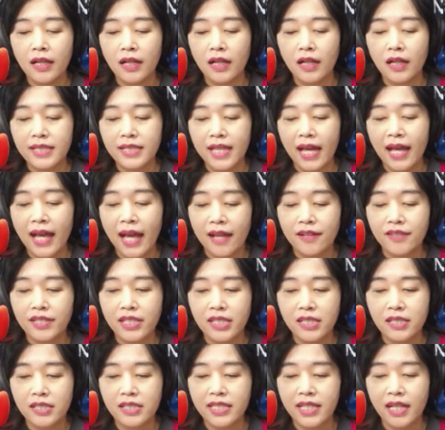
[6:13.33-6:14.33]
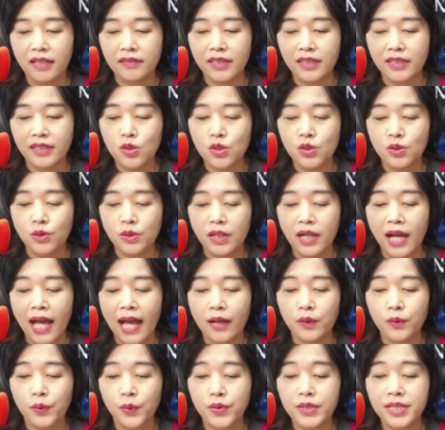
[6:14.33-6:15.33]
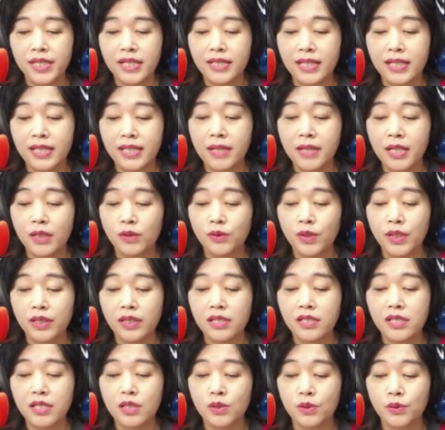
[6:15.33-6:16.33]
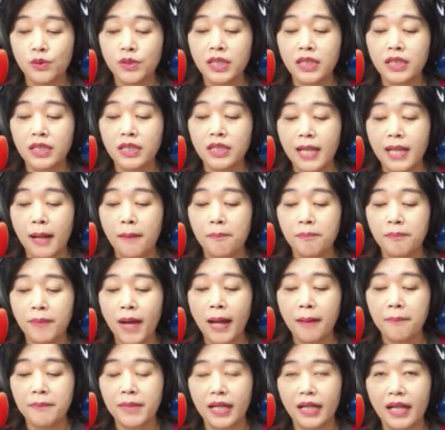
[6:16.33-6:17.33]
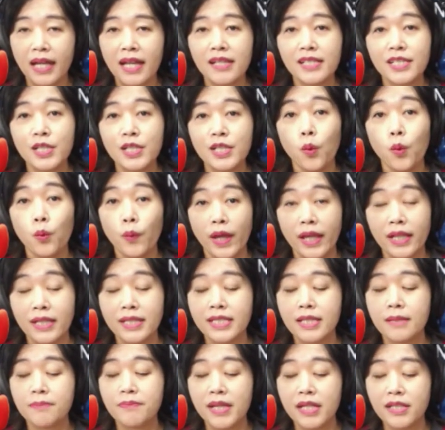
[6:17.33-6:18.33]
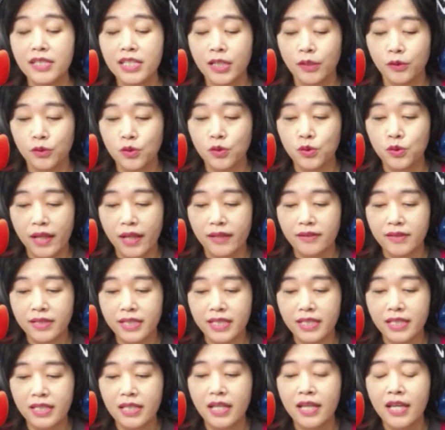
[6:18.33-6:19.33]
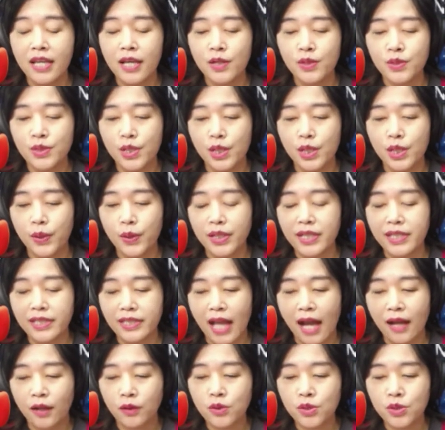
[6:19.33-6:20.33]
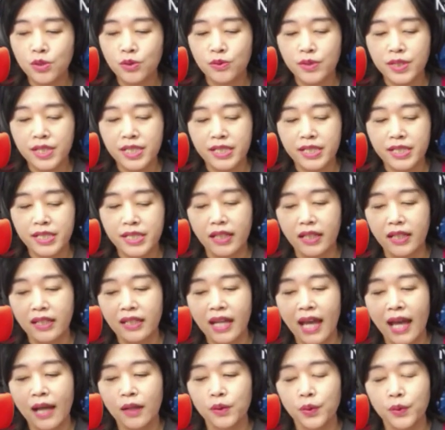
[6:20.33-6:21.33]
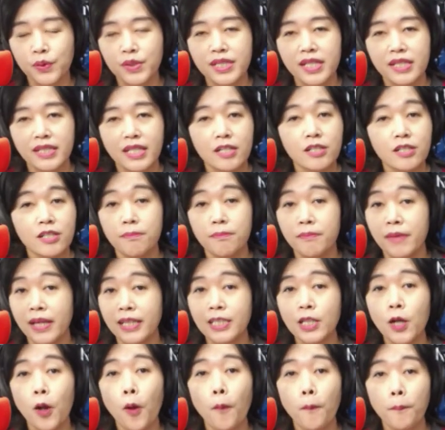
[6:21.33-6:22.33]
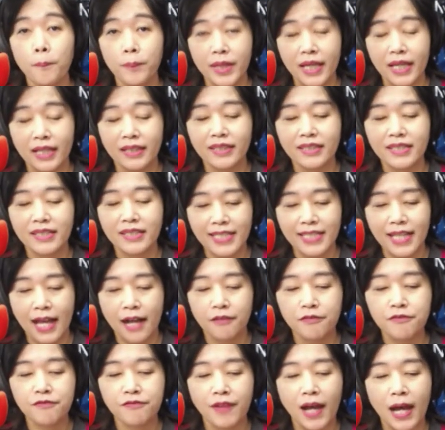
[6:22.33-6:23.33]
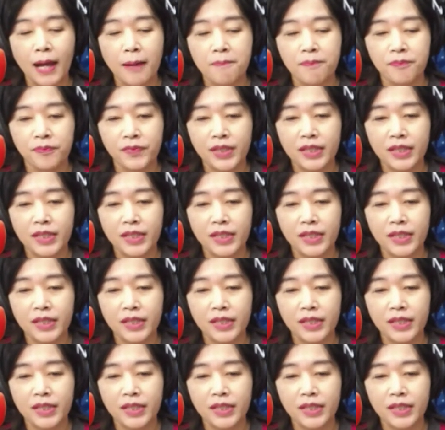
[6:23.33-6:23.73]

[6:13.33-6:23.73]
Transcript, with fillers: 呃，在韩正营强调说，韩国瑜现在面对的是如何将罢免案从危机变成转机。所以对于党主席呢，韩国瑜现在是没有别的想法。